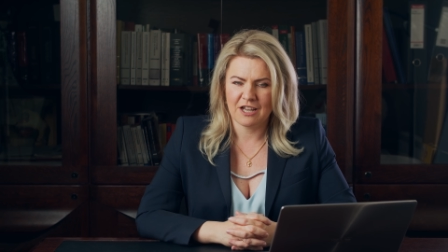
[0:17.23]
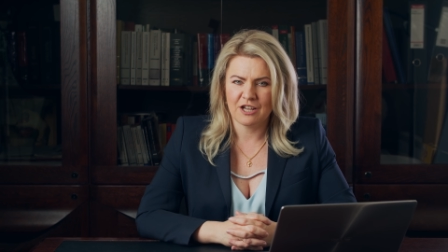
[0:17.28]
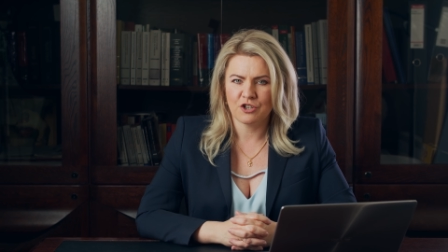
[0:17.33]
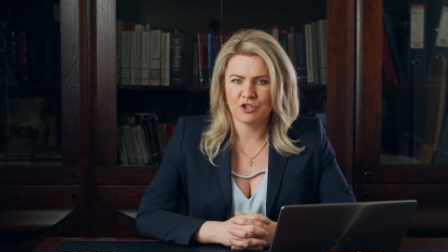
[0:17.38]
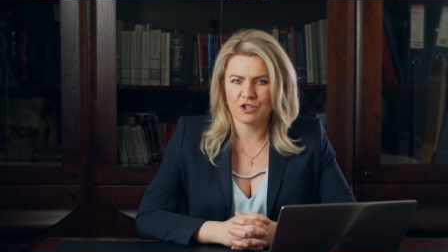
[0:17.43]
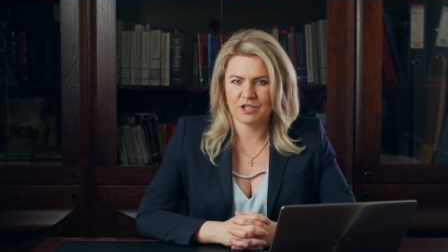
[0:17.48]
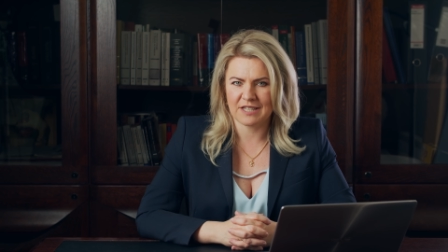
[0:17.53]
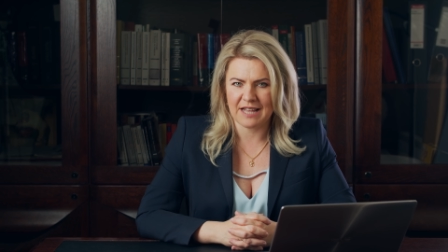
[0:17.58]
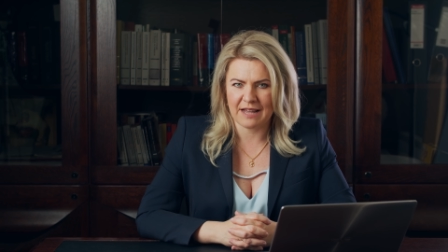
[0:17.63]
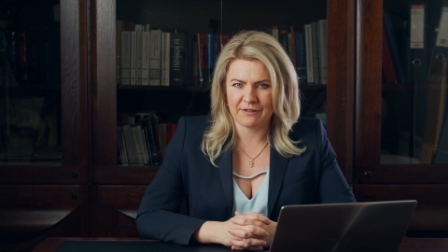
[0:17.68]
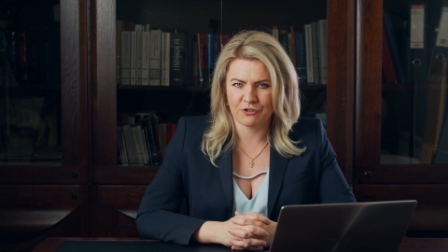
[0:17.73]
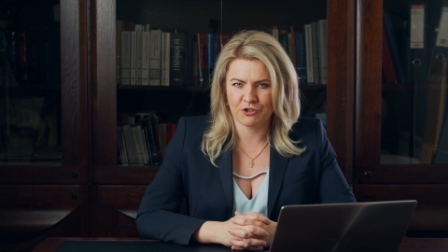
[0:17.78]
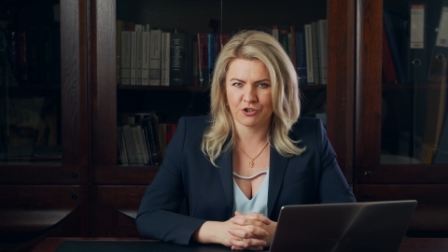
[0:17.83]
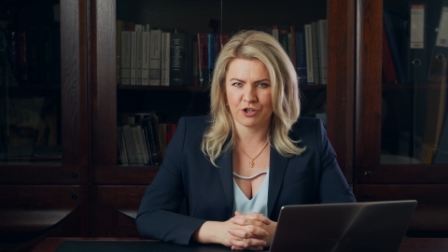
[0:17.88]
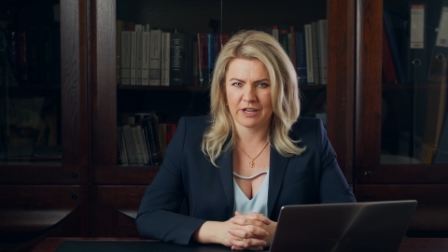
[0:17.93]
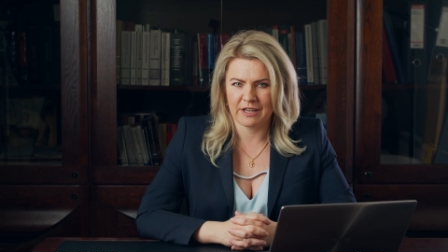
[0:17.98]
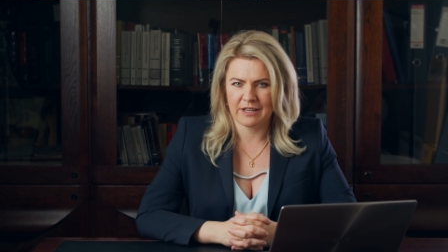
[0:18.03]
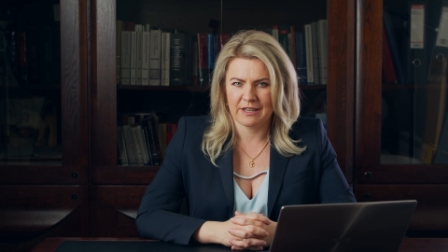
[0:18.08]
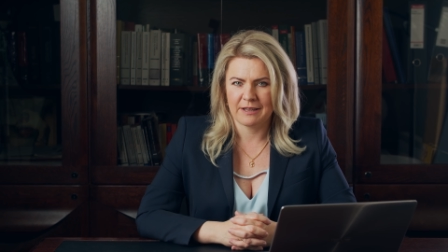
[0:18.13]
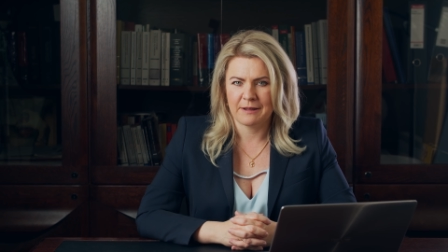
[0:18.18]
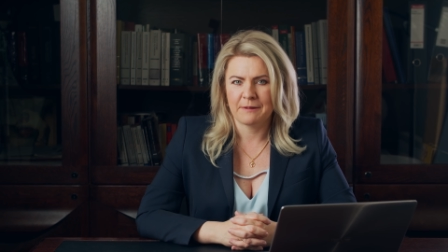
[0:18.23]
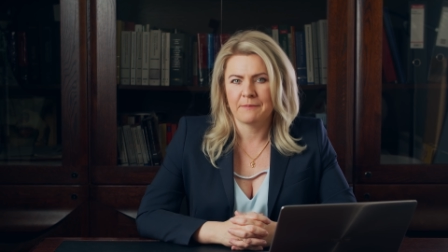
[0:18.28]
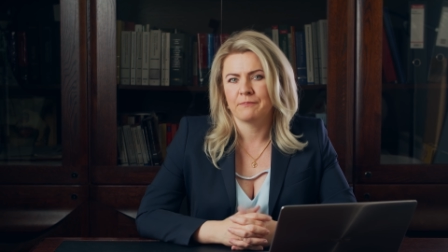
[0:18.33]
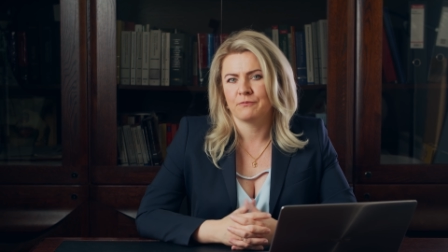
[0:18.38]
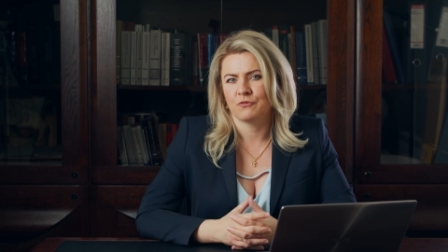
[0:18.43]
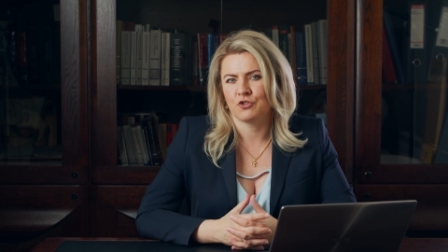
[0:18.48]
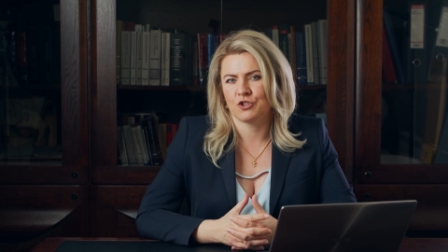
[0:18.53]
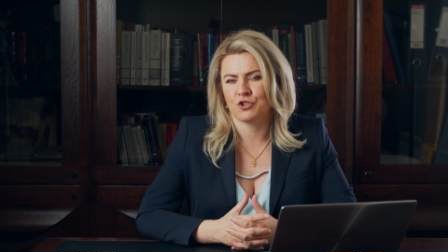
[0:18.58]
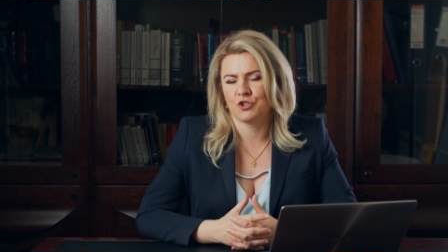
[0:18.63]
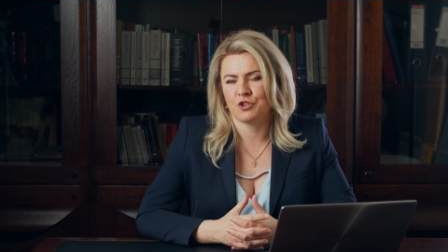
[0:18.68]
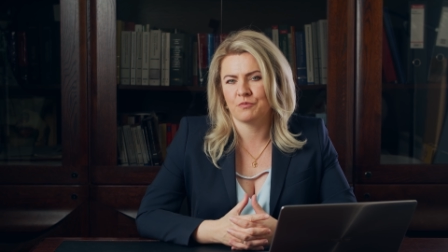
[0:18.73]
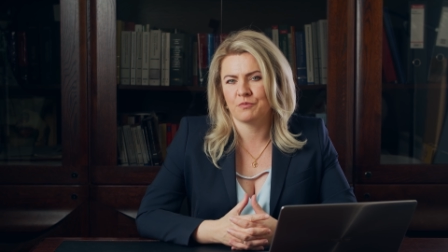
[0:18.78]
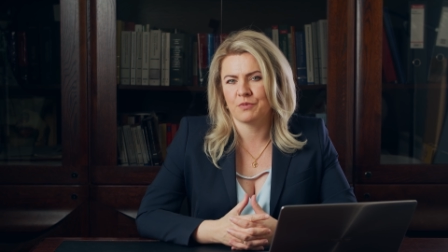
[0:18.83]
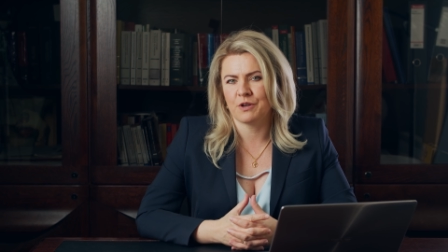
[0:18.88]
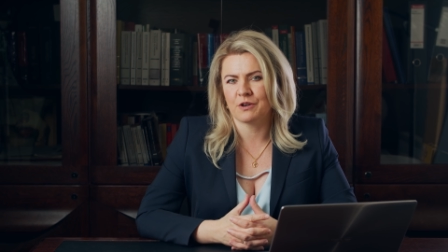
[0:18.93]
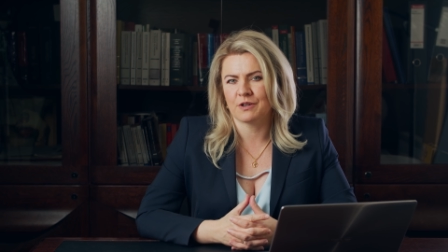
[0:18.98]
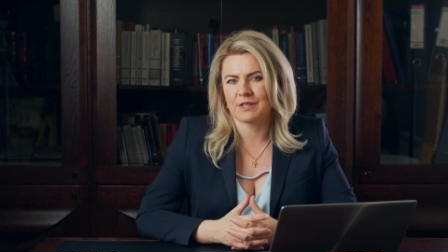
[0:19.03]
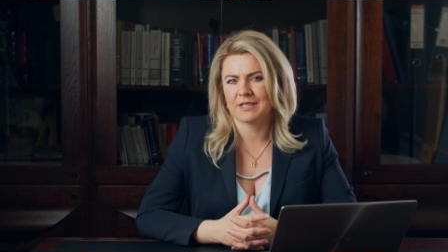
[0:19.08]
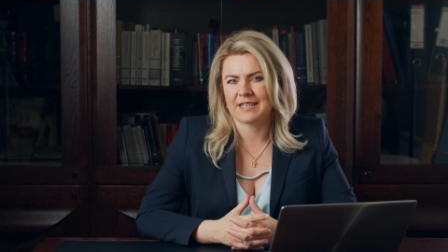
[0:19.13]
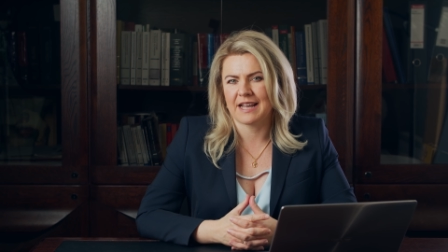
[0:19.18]
Czy zawsze
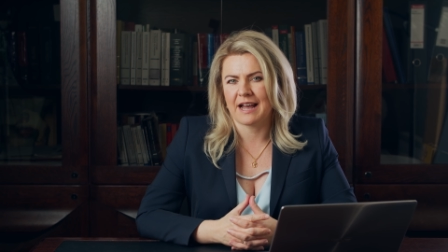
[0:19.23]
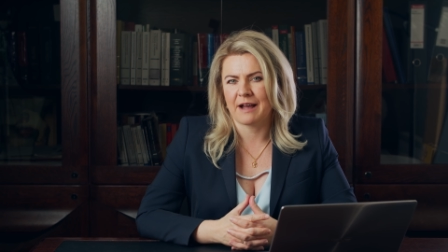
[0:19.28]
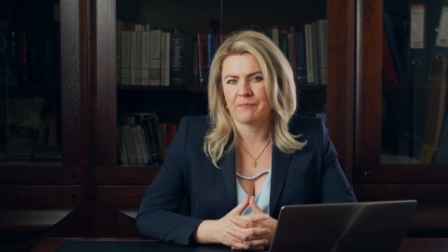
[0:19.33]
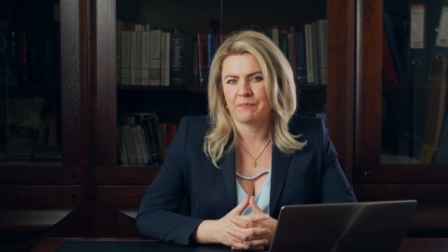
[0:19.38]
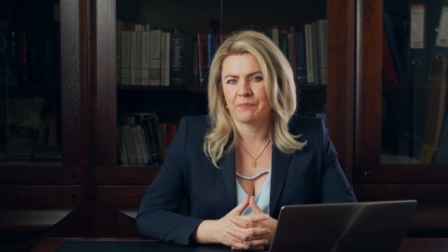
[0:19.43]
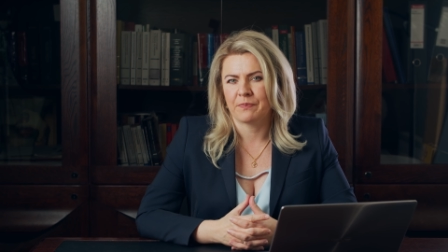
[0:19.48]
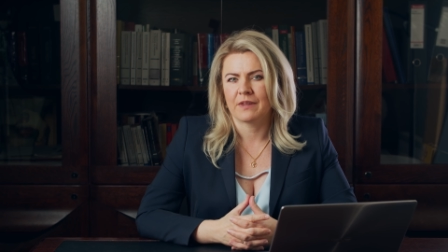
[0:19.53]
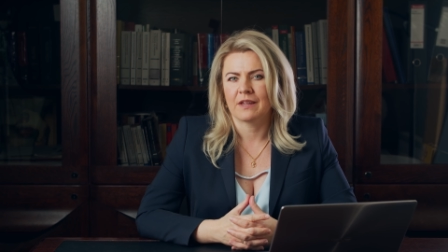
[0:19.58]
przedsiębiorca